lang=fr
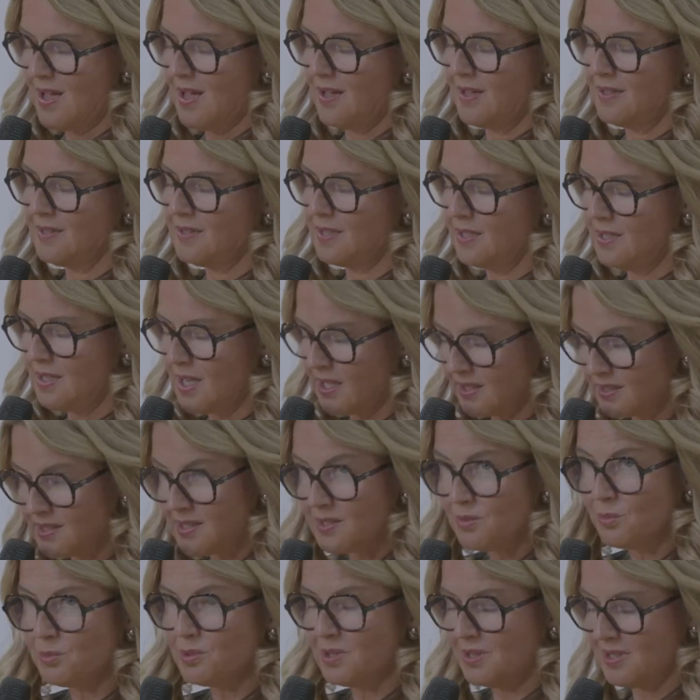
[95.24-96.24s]
C'est
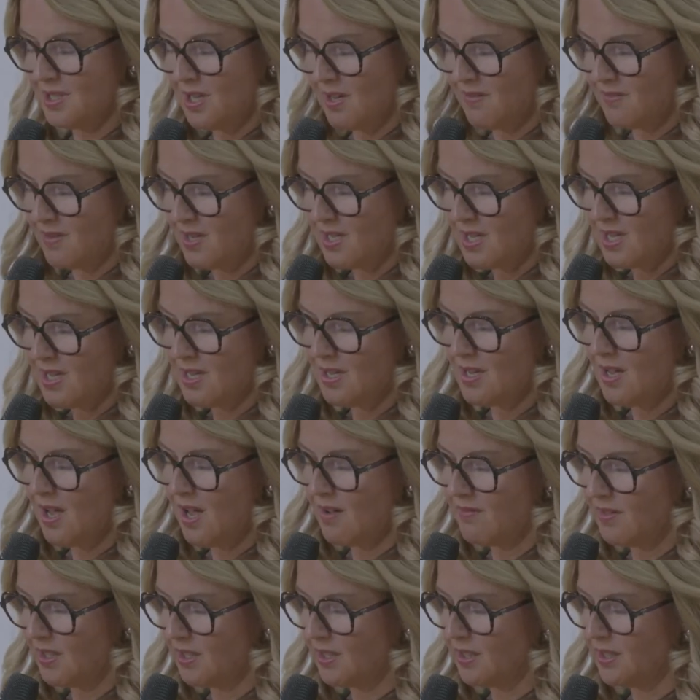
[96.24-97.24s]
l'action de travailler
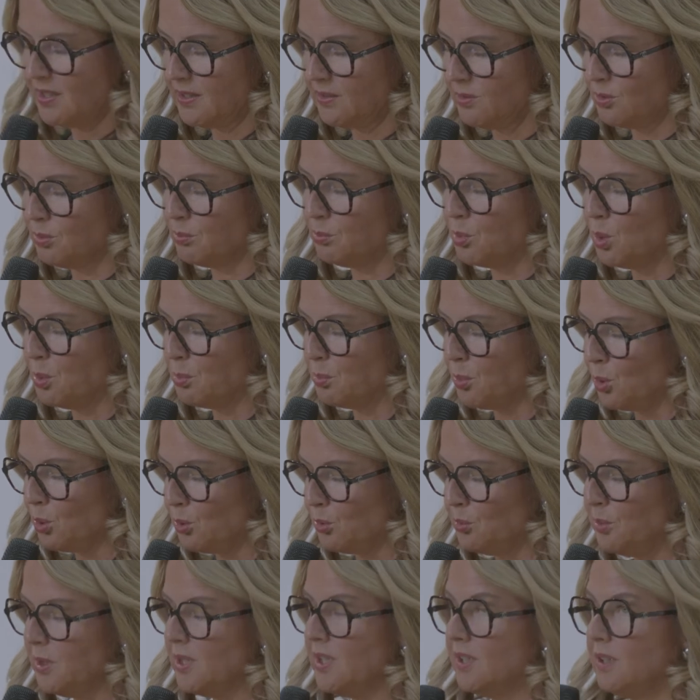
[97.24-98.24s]
avec quelqu'un pour
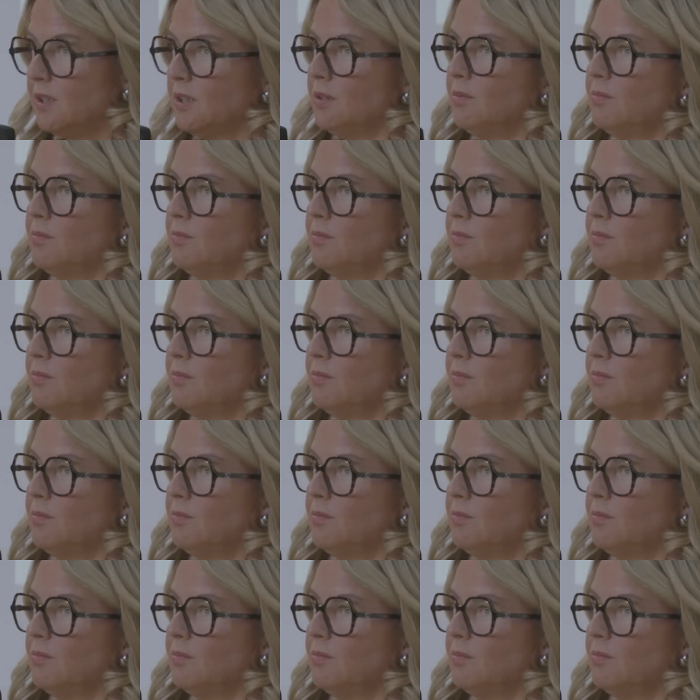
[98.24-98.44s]
produire